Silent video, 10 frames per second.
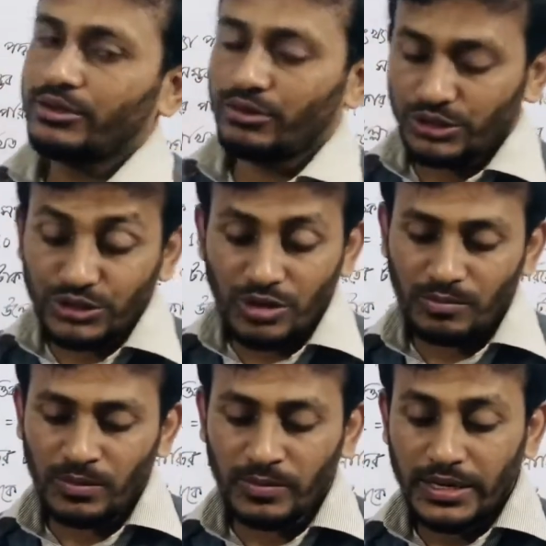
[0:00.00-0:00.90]
দেওয়া
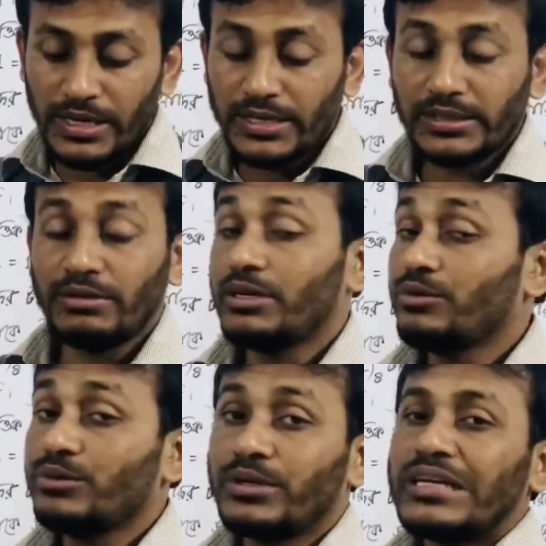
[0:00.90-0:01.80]
সম্ভব তাহলে এটার
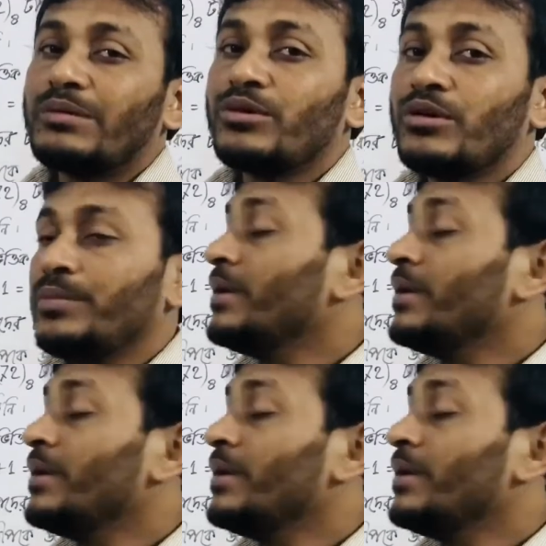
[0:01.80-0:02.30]
উত্তরটা কেমন হবে